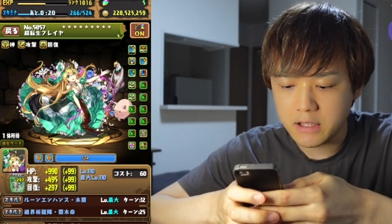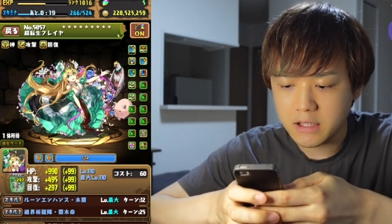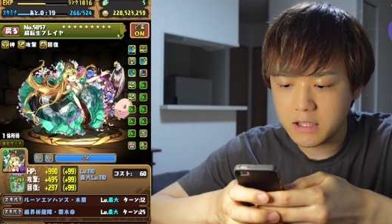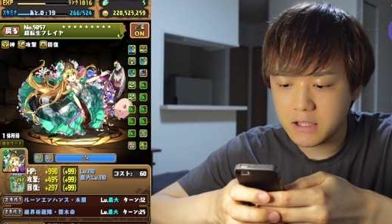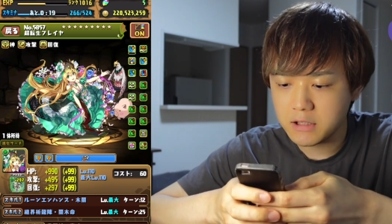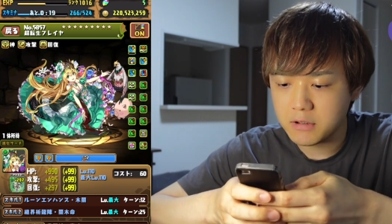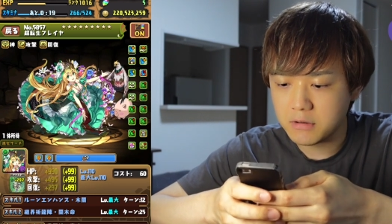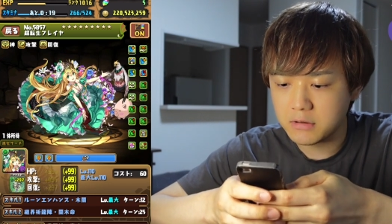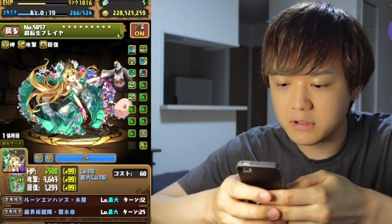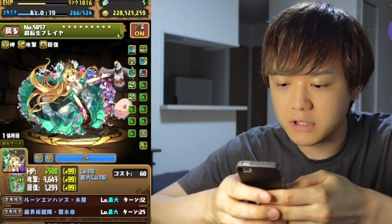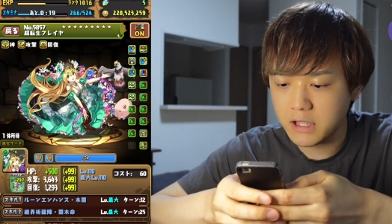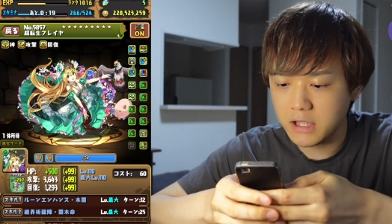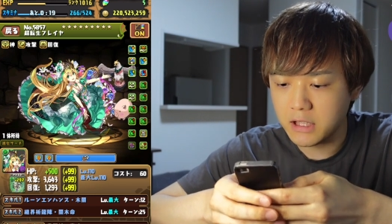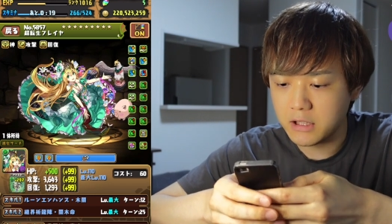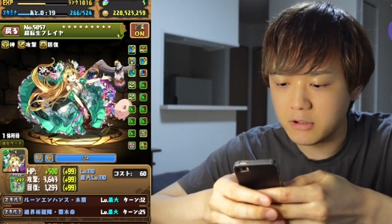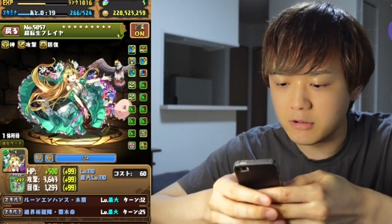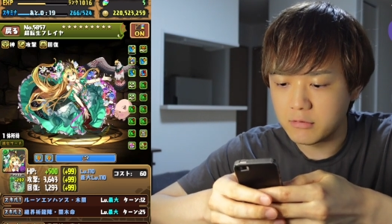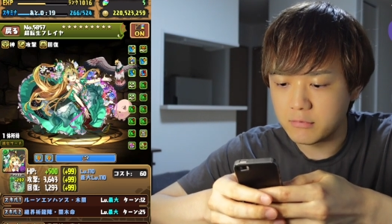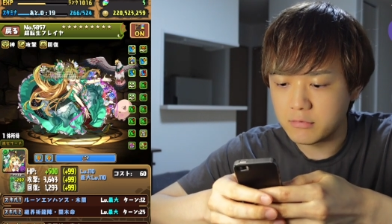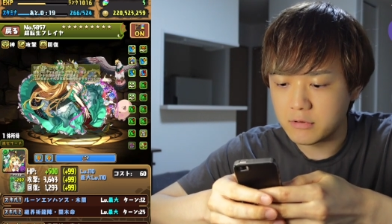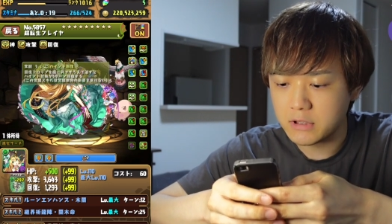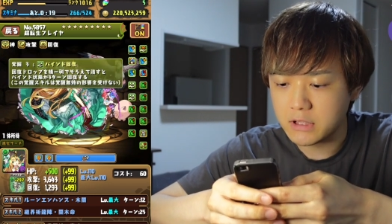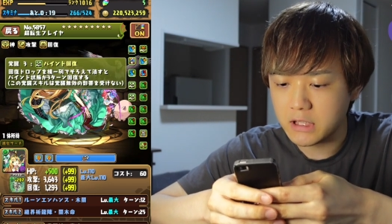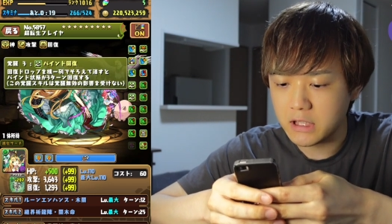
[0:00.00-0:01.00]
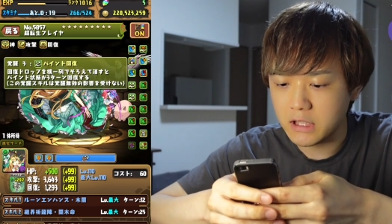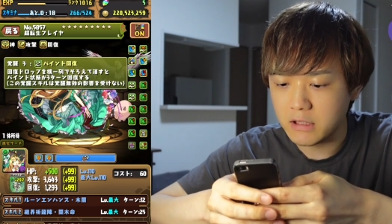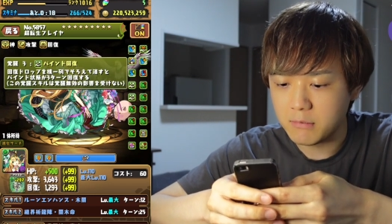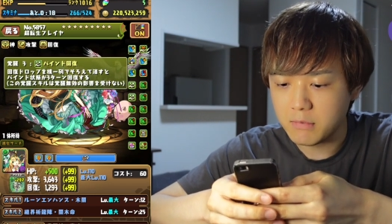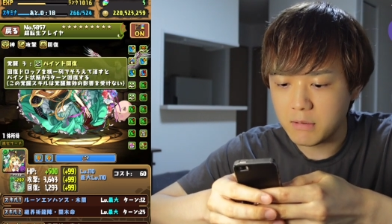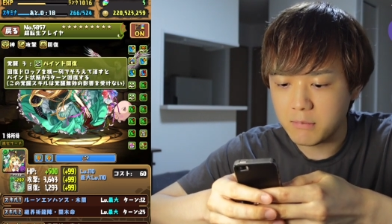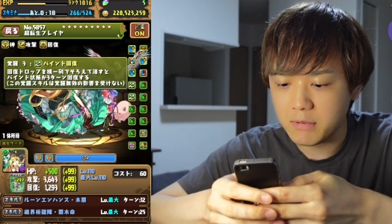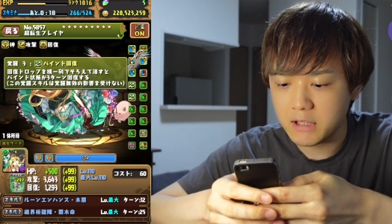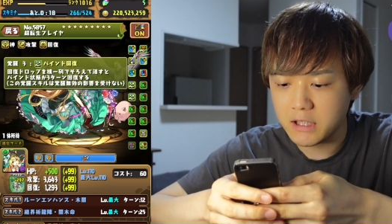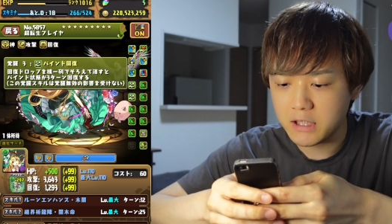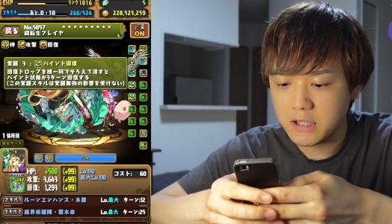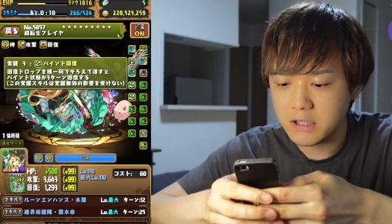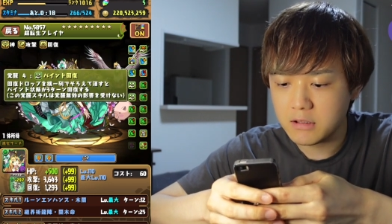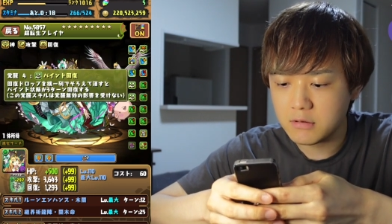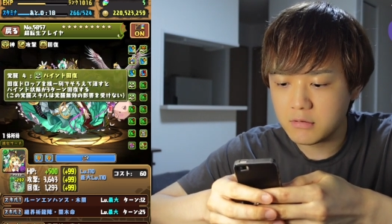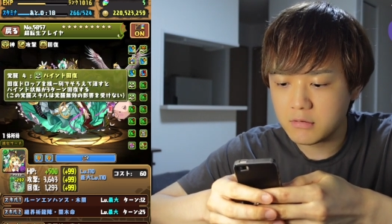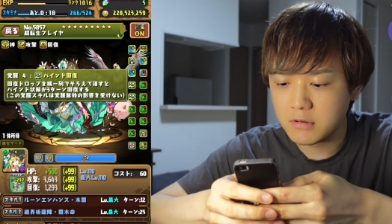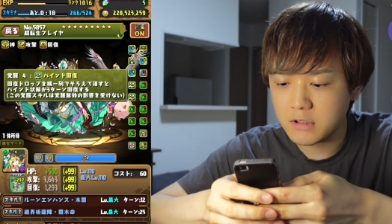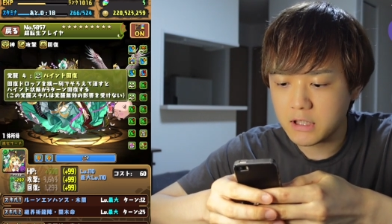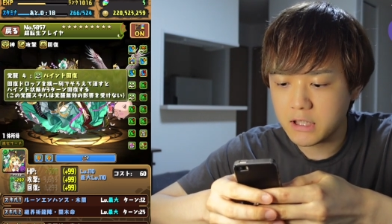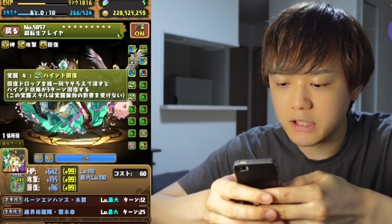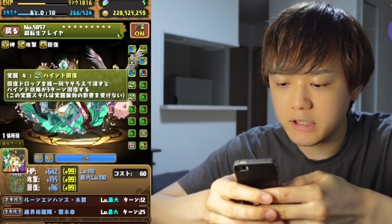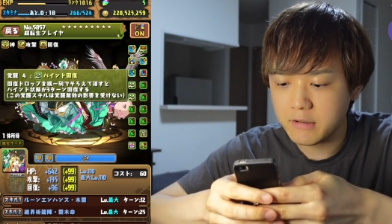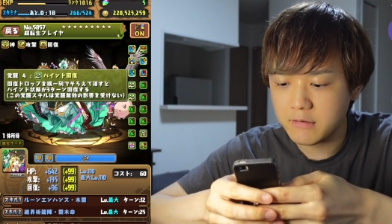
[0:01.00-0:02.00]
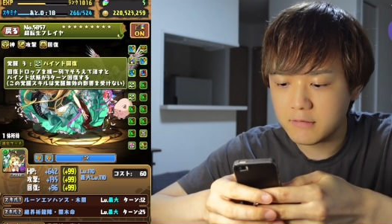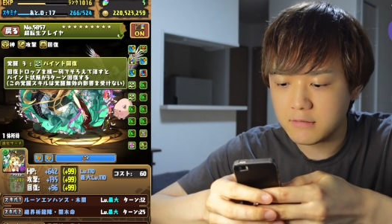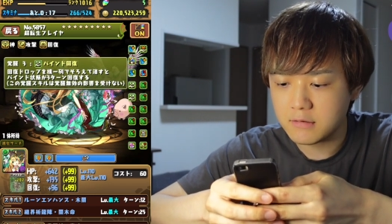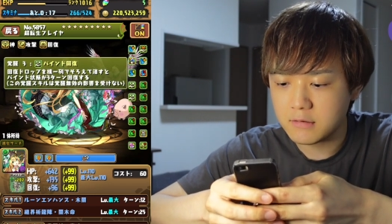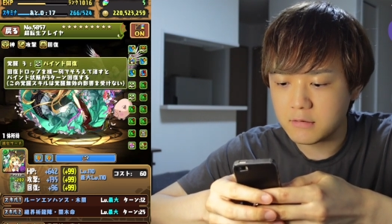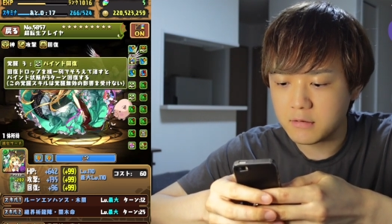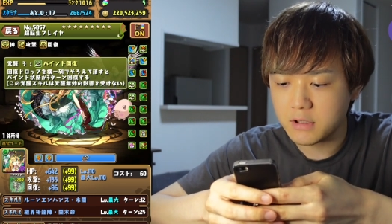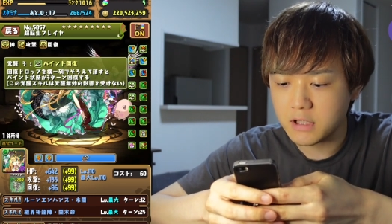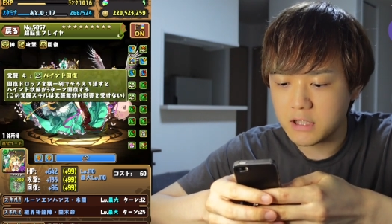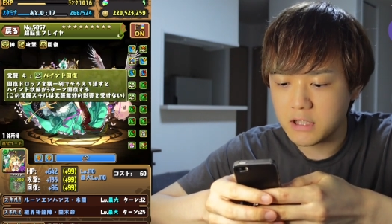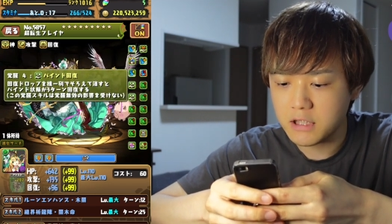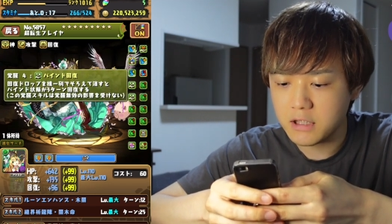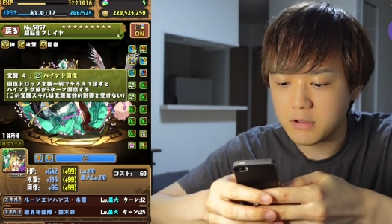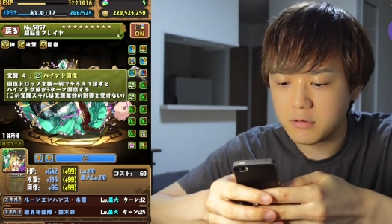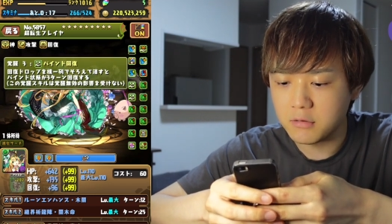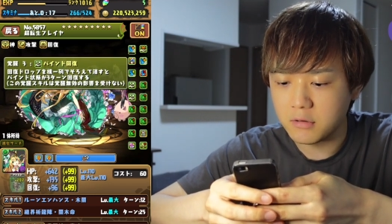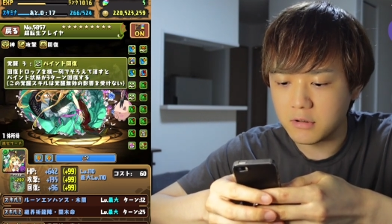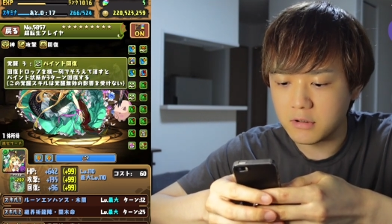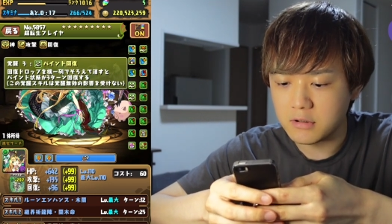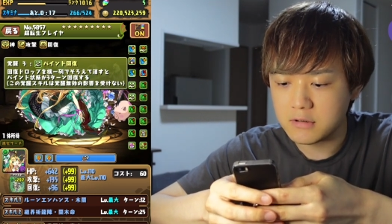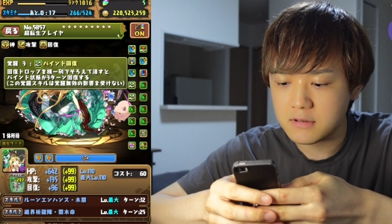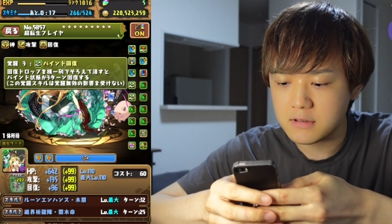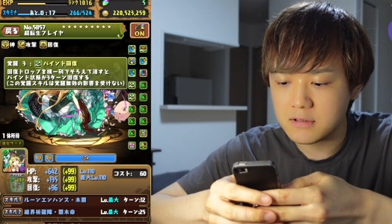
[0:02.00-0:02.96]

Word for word: 木のネイの武器、まあ、バインド回復これにこ